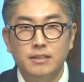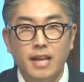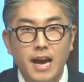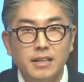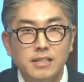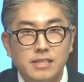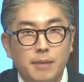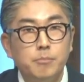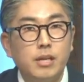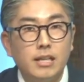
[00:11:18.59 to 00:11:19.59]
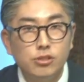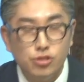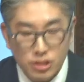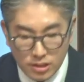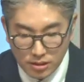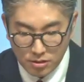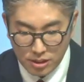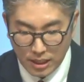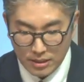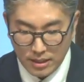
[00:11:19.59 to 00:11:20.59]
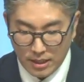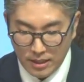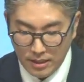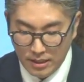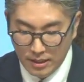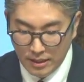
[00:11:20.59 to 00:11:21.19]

태양이 잠깐 쉬는 것이 아니라